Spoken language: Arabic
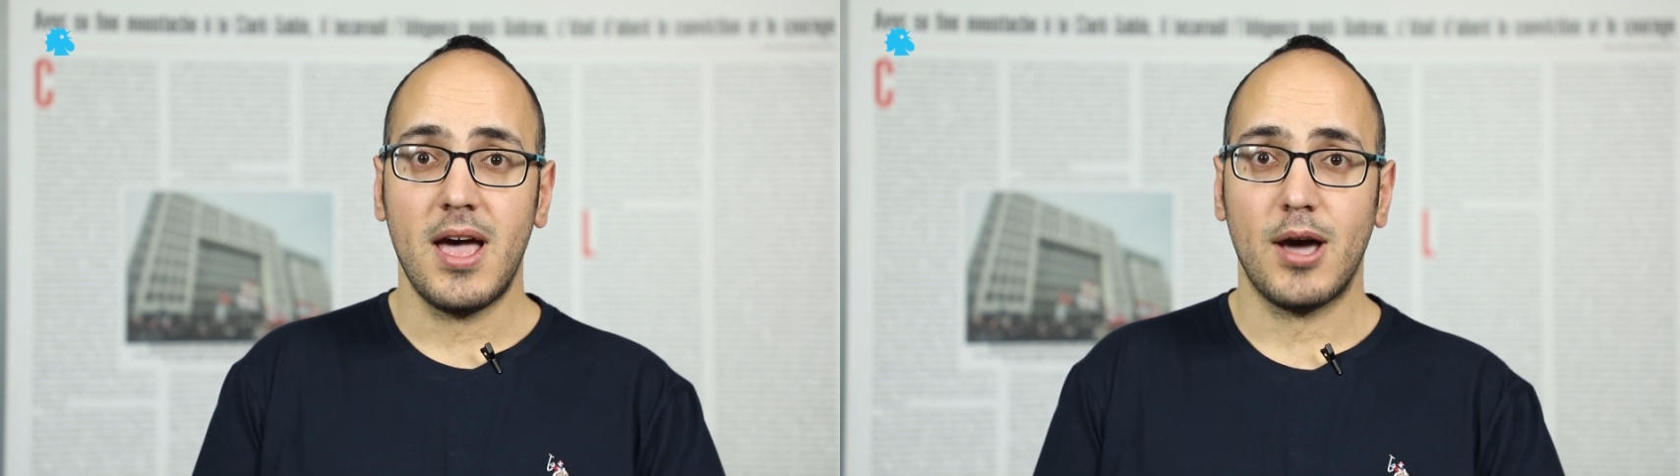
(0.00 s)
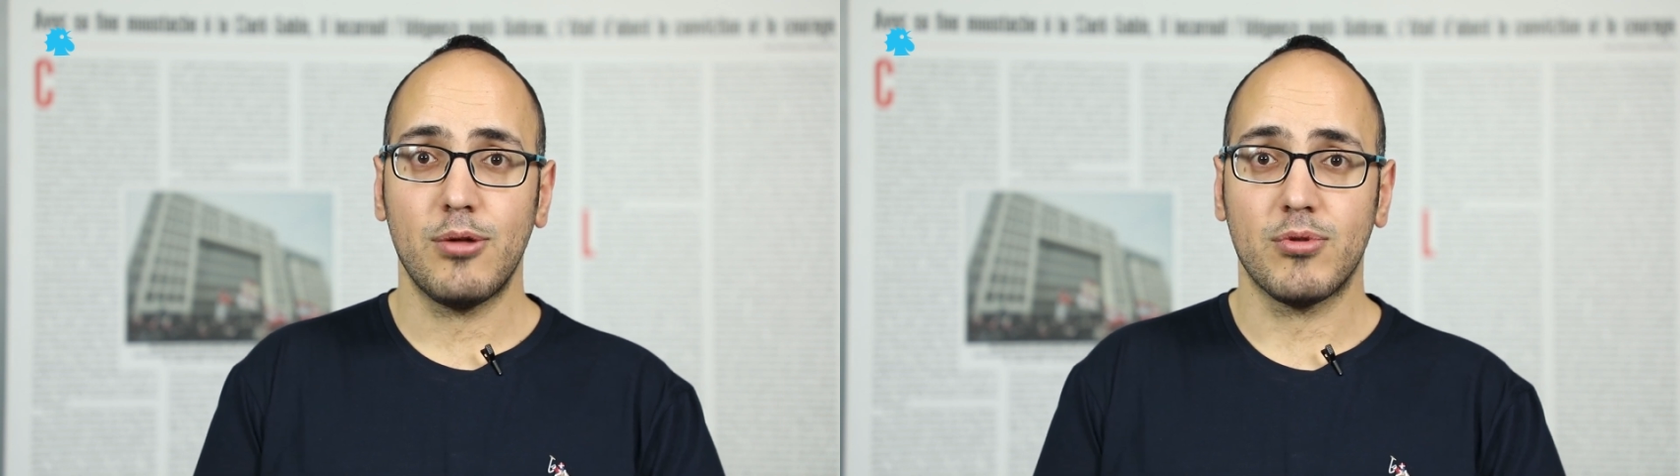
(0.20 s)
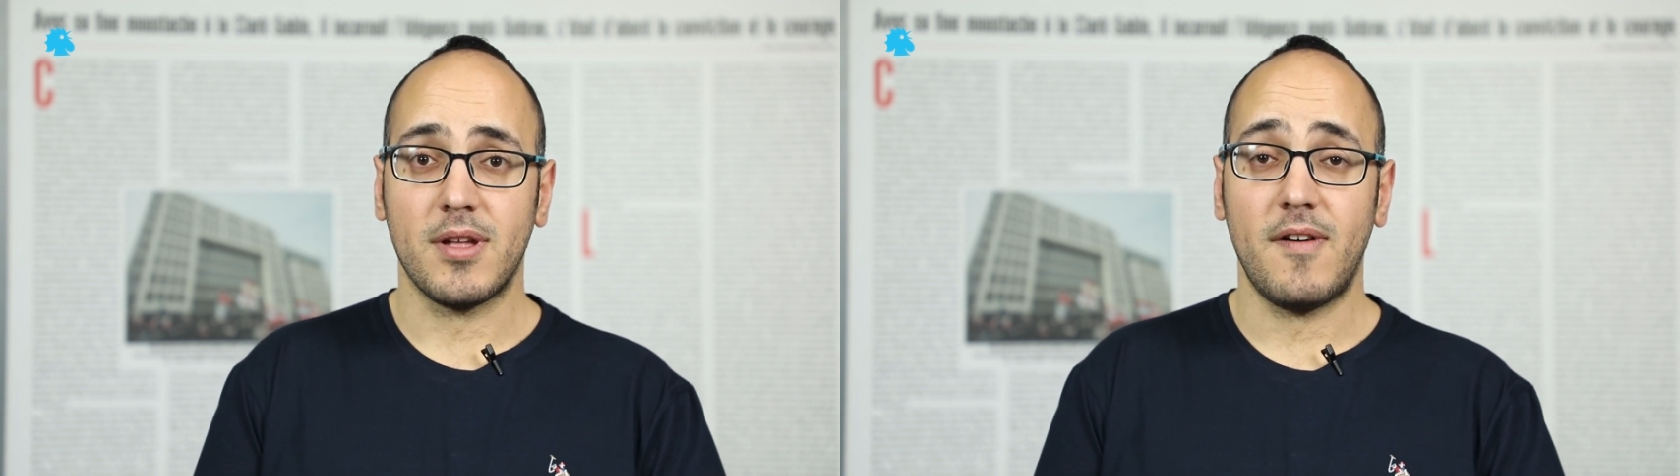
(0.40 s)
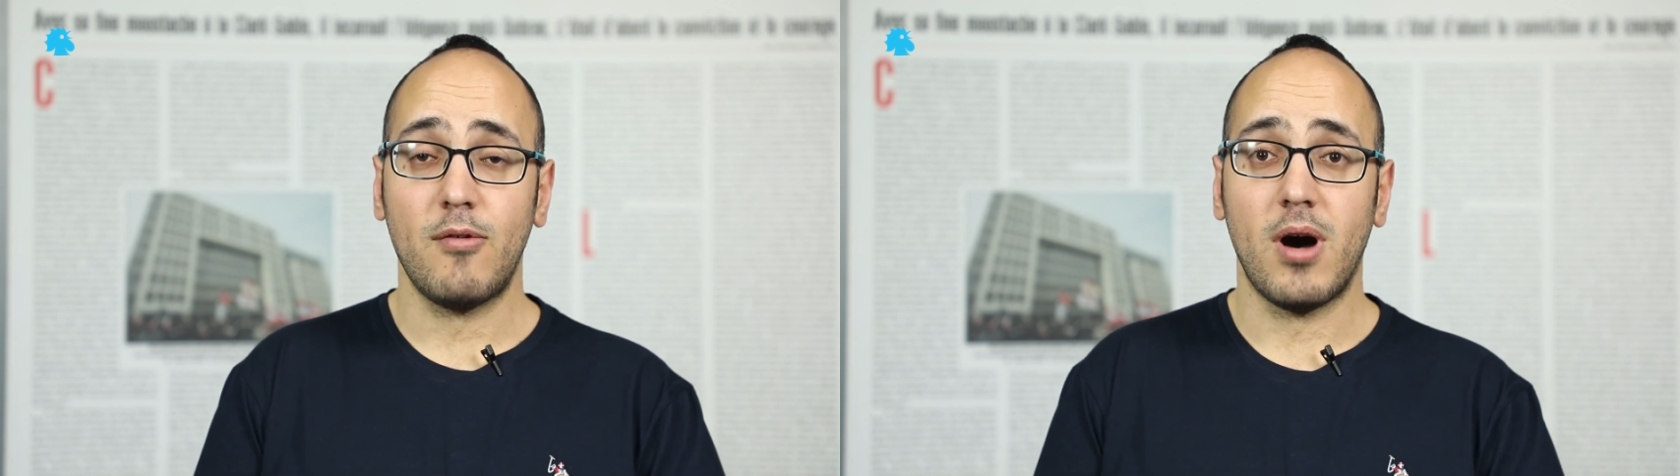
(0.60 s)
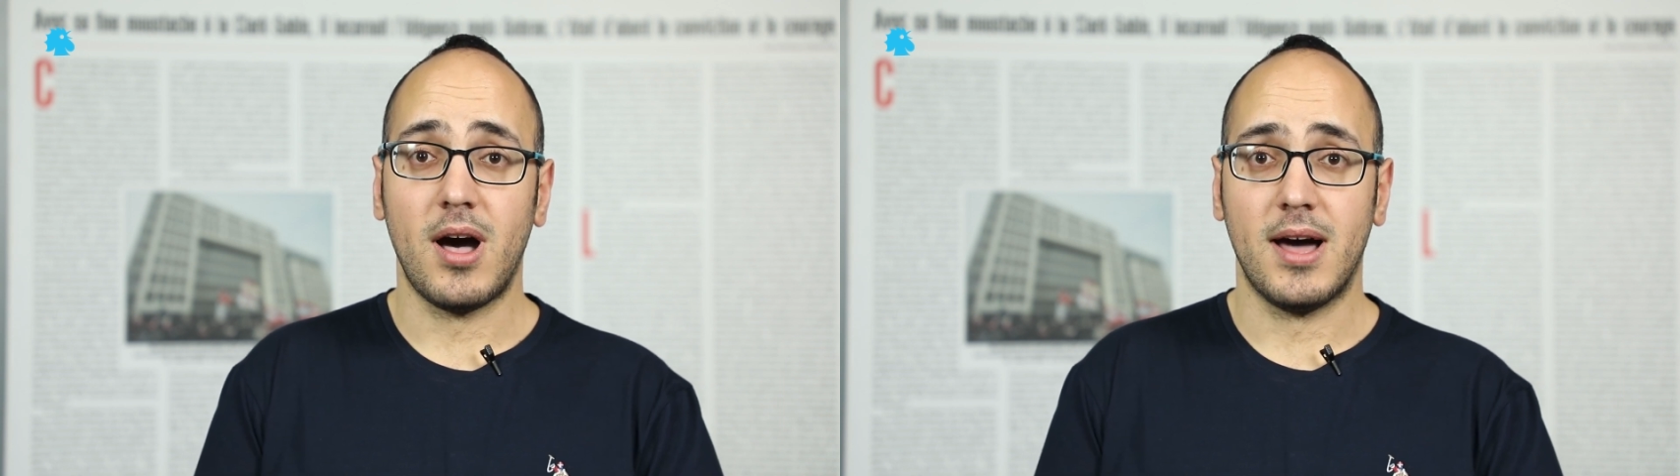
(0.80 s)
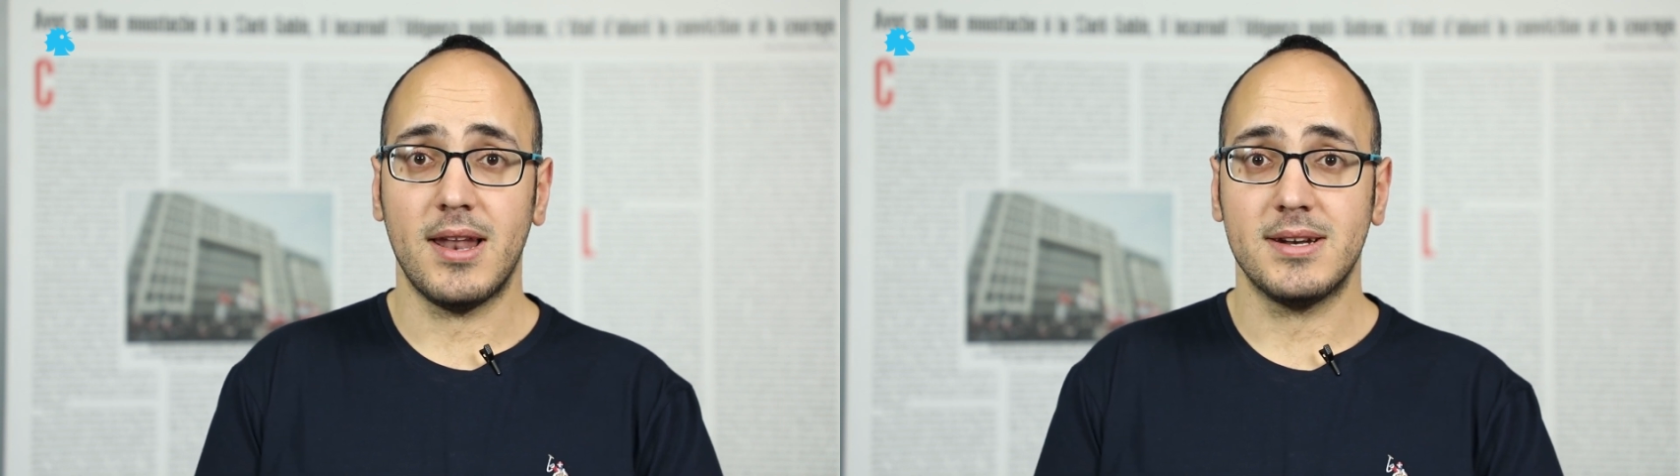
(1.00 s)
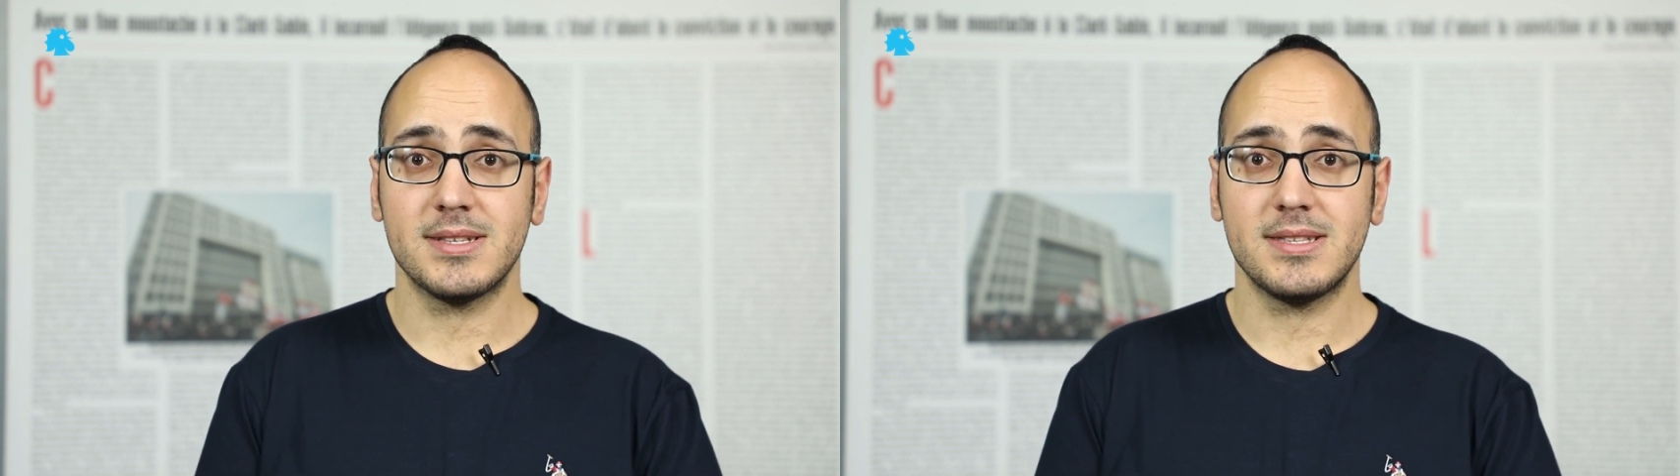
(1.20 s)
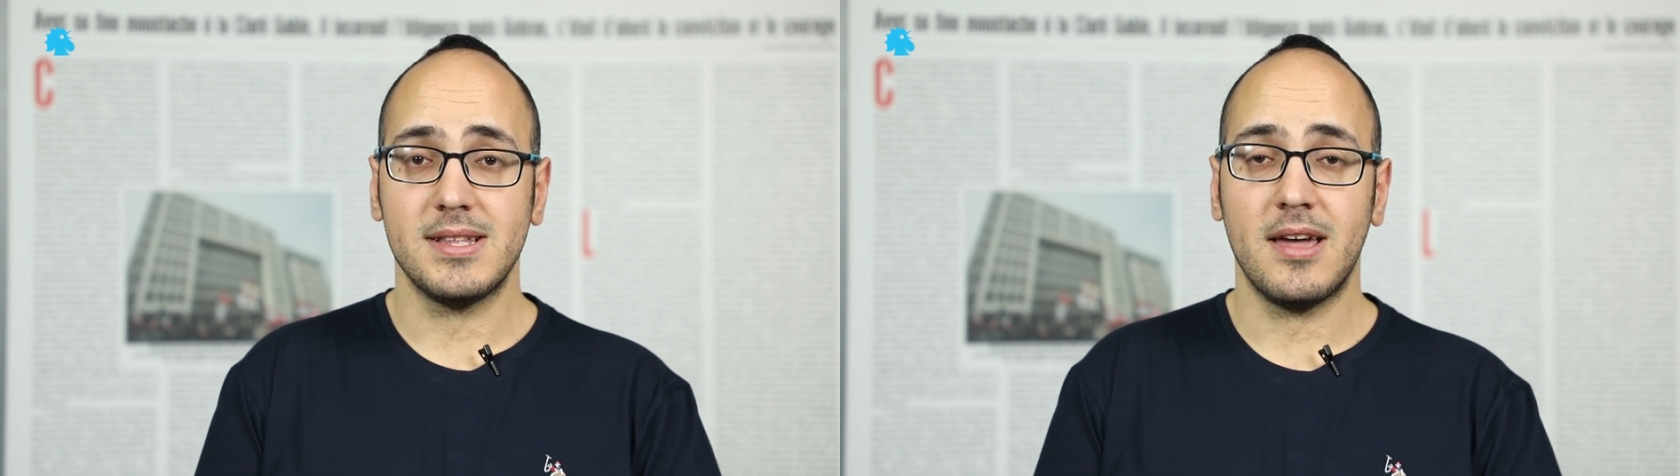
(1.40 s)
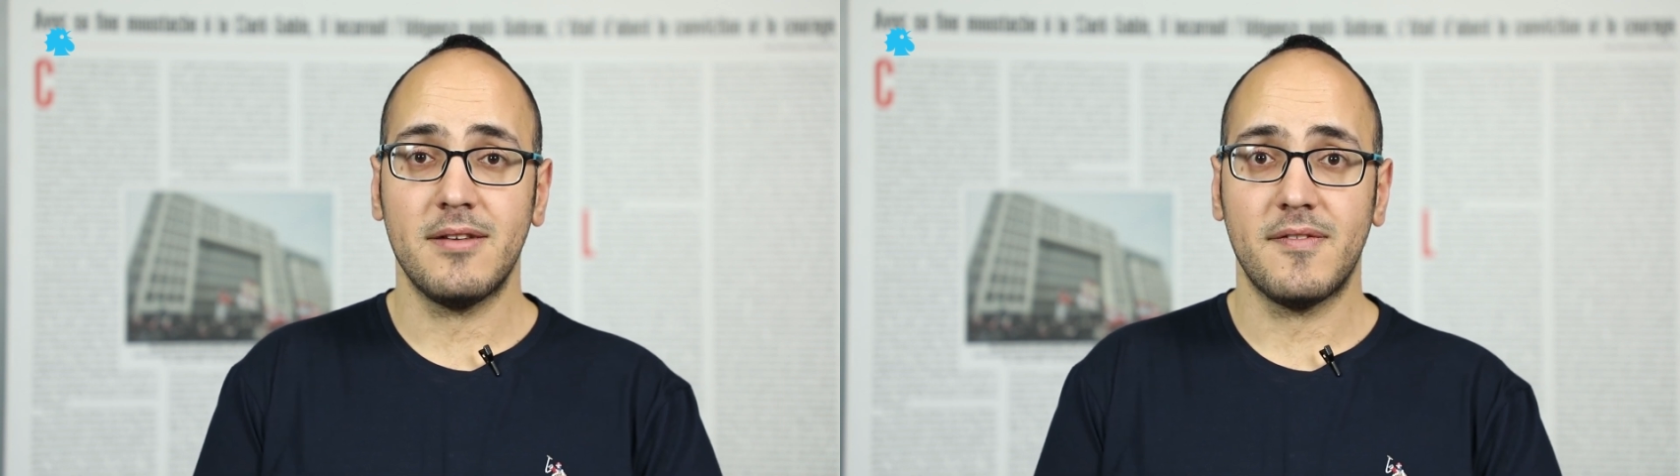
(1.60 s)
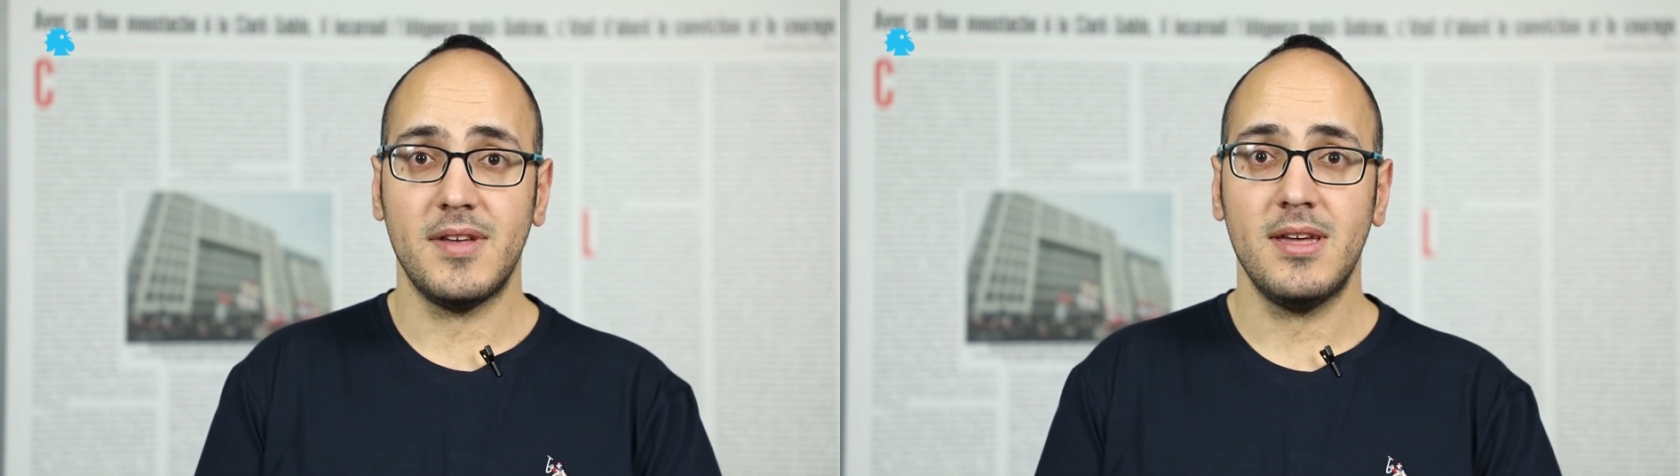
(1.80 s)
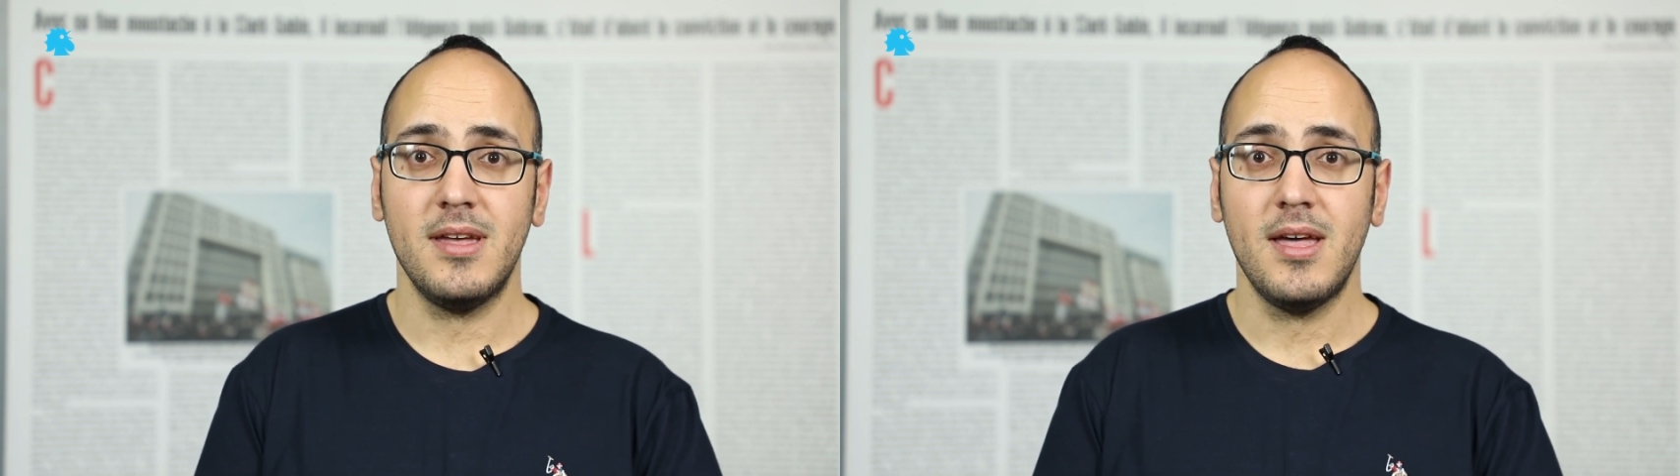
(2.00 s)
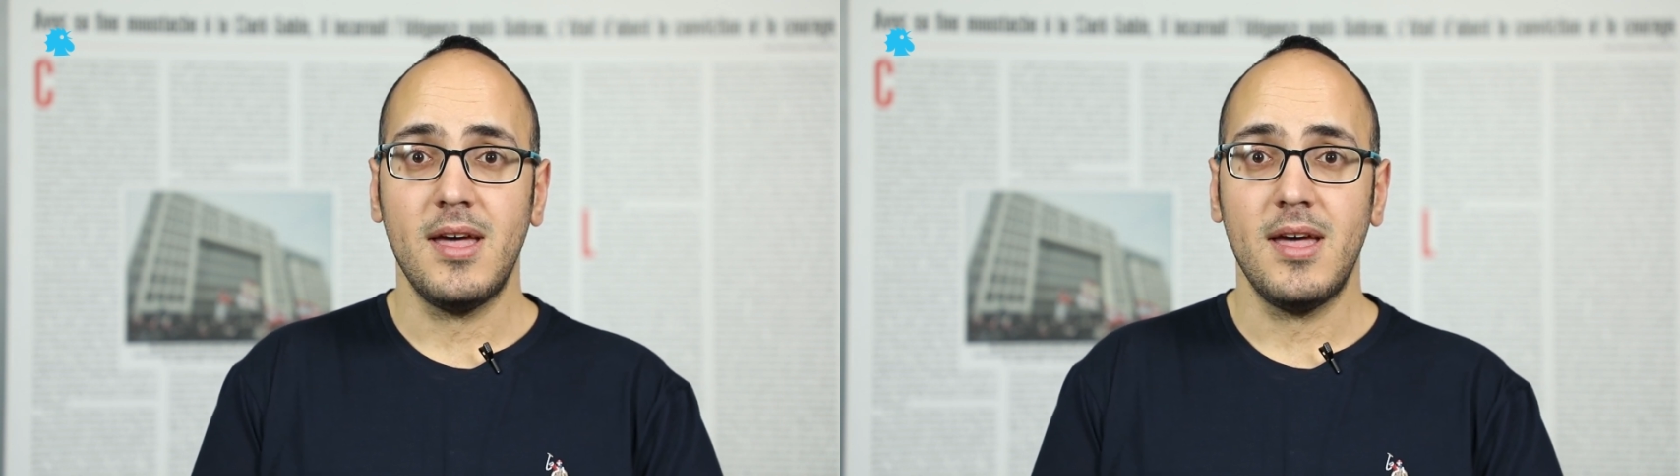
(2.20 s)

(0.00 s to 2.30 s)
حيث تفوق على إرسلان في